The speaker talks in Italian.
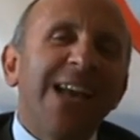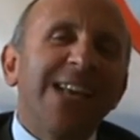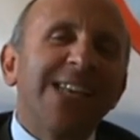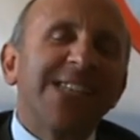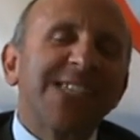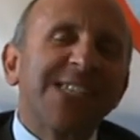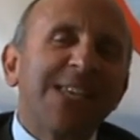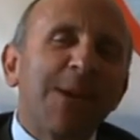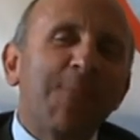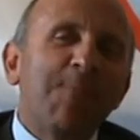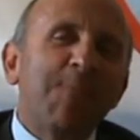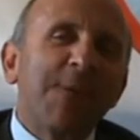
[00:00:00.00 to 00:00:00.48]

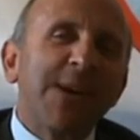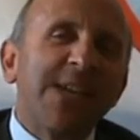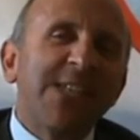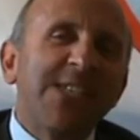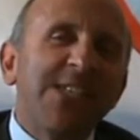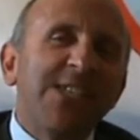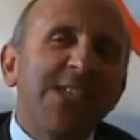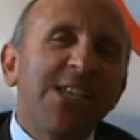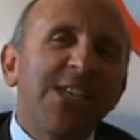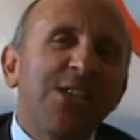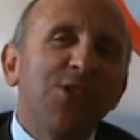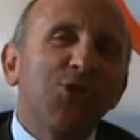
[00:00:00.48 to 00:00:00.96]
se,
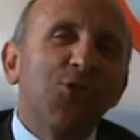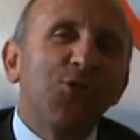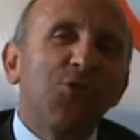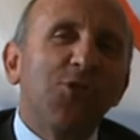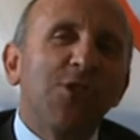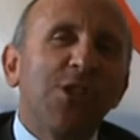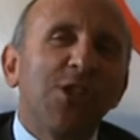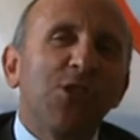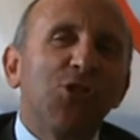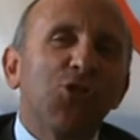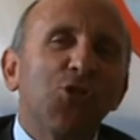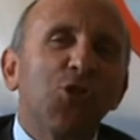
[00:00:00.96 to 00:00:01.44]
preciso,
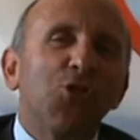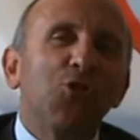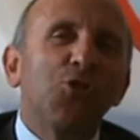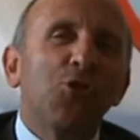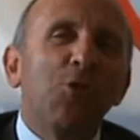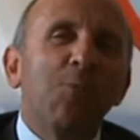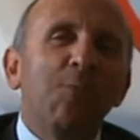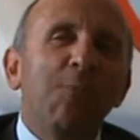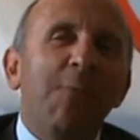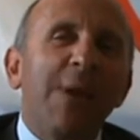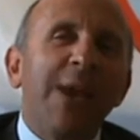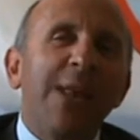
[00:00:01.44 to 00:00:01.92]

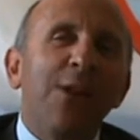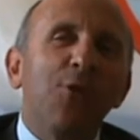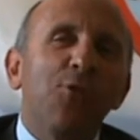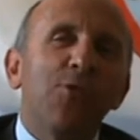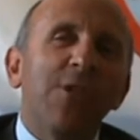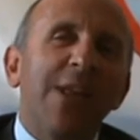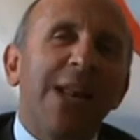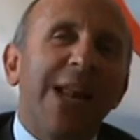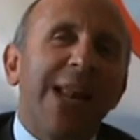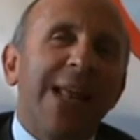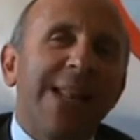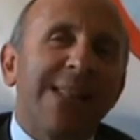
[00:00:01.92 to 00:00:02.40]
18 in meno
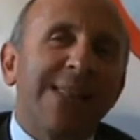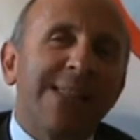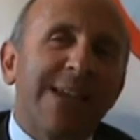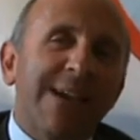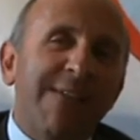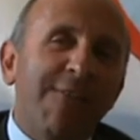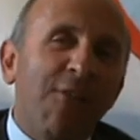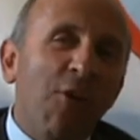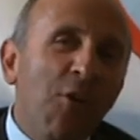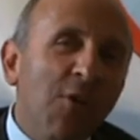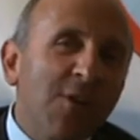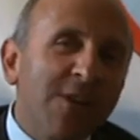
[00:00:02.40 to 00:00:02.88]

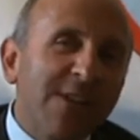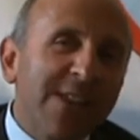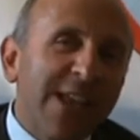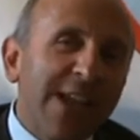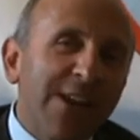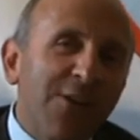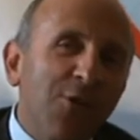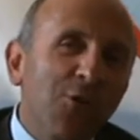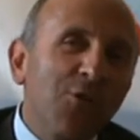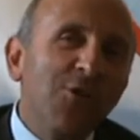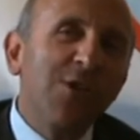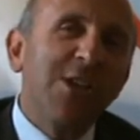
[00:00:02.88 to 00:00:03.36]
dell'altra
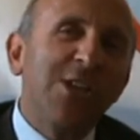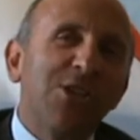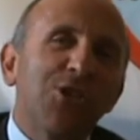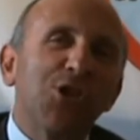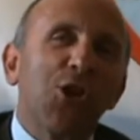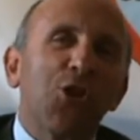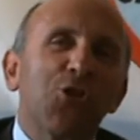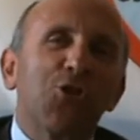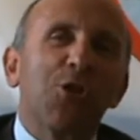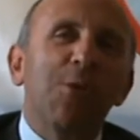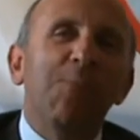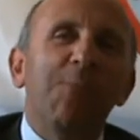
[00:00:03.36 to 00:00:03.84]
volta, sì, non sì,
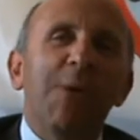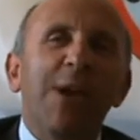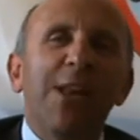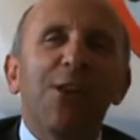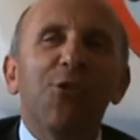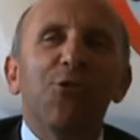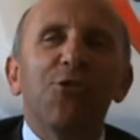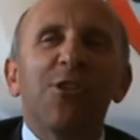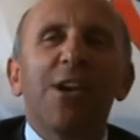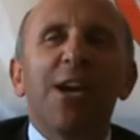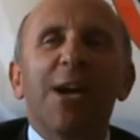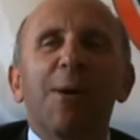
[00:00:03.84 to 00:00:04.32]
18 sì, in
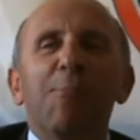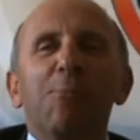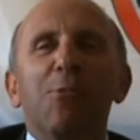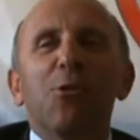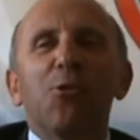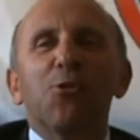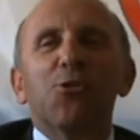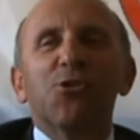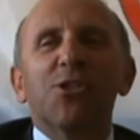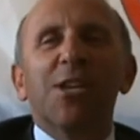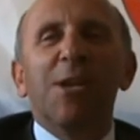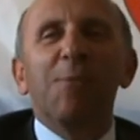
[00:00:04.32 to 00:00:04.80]
meno e, di
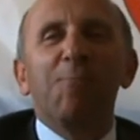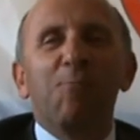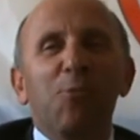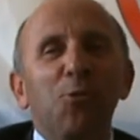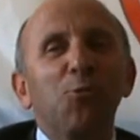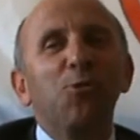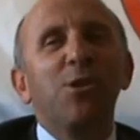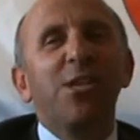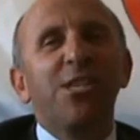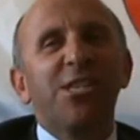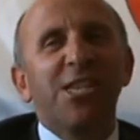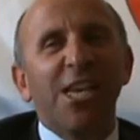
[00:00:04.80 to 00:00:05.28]
Rambuschi,
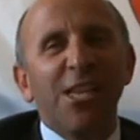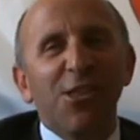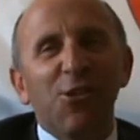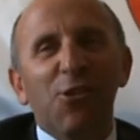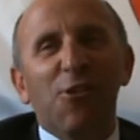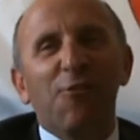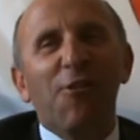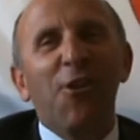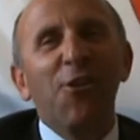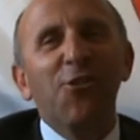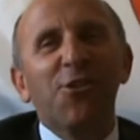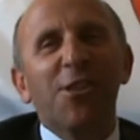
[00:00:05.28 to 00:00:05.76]
più di
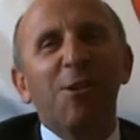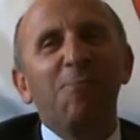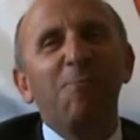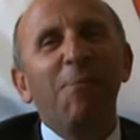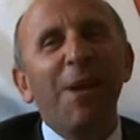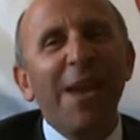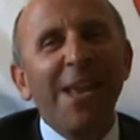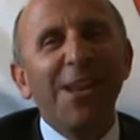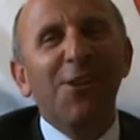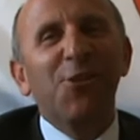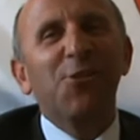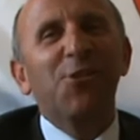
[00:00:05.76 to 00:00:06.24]
100 voti in
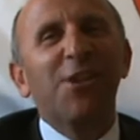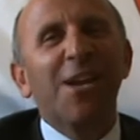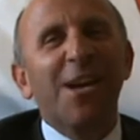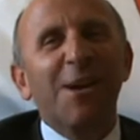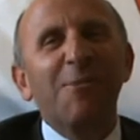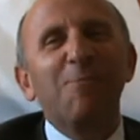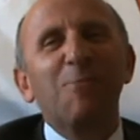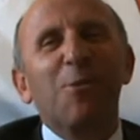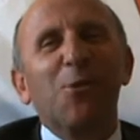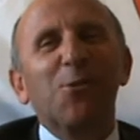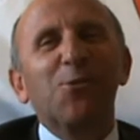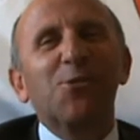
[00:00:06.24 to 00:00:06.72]
meno di
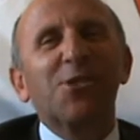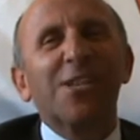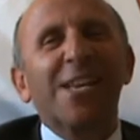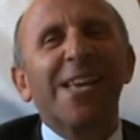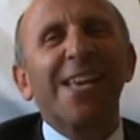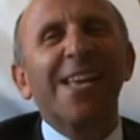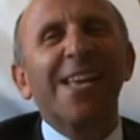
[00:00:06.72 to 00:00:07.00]
Rambuschi.